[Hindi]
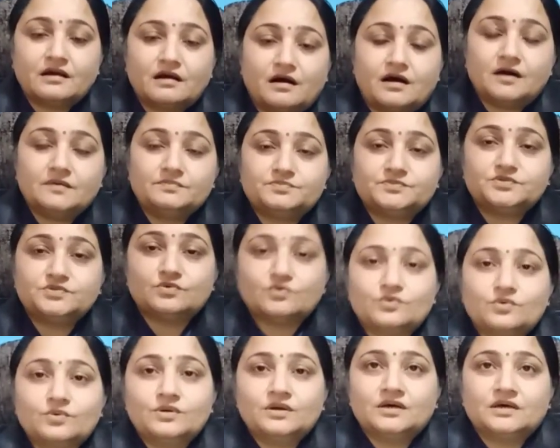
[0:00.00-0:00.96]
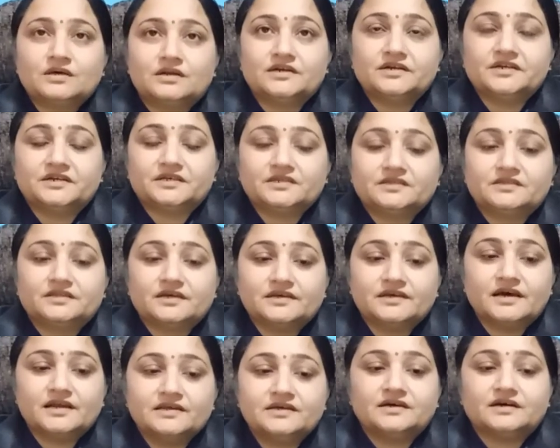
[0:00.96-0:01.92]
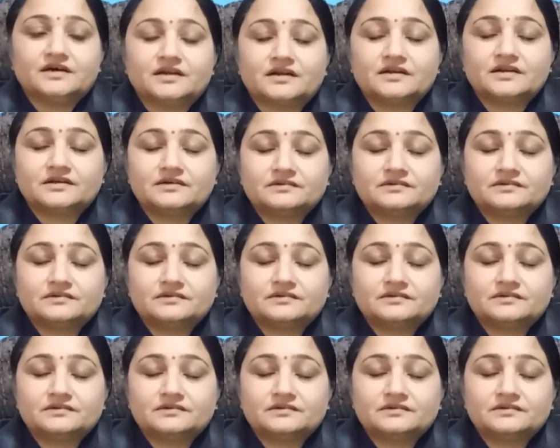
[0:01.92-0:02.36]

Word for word: आप जो रीट की तैयारी कर